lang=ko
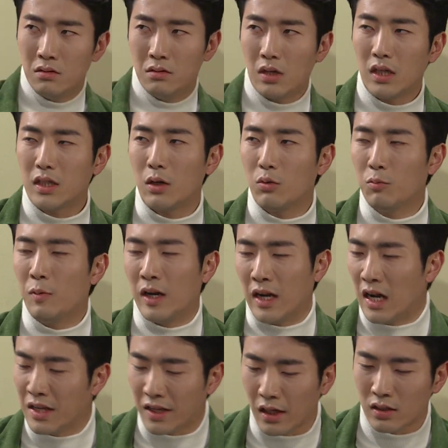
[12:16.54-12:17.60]
찾아올만
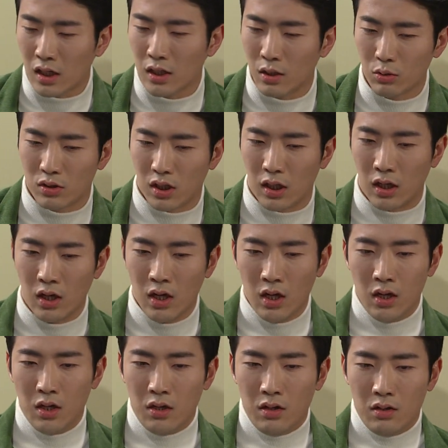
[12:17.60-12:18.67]
하니까 찾아오지.
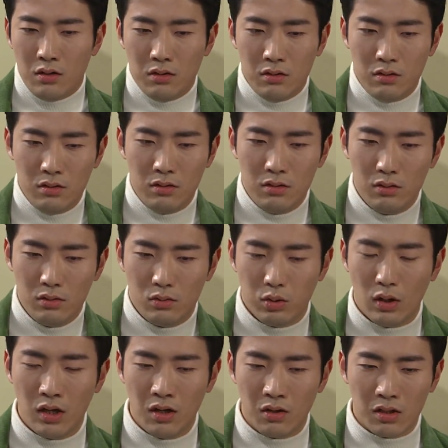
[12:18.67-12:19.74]

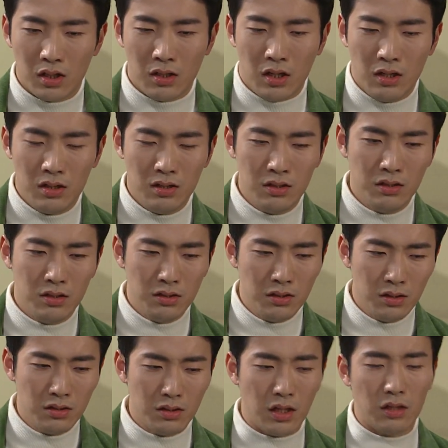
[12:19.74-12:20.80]
조아영이
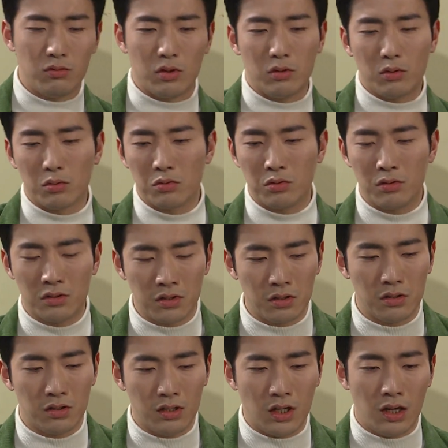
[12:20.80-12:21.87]
내 뒤통수를
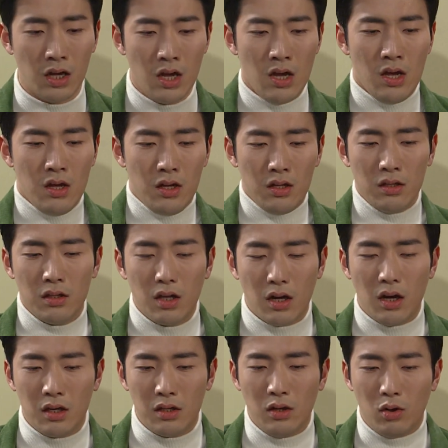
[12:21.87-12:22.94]
쳤는데
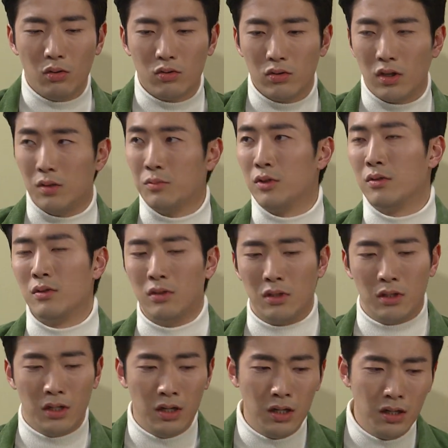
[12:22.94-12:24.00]
내가 이
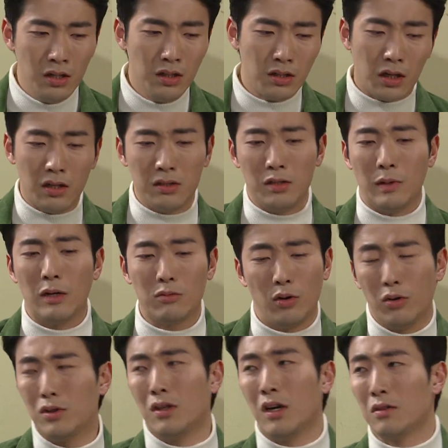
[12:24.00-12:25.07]
억울함을 예은이 말고
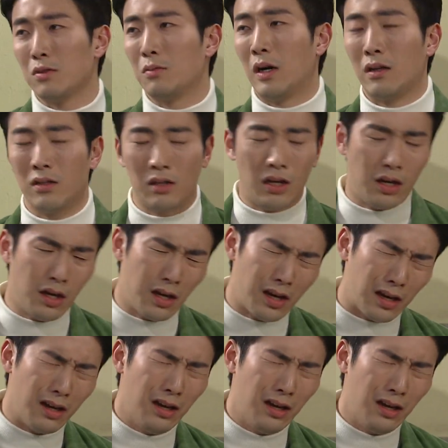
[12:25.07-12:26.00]
어디 가서 말해.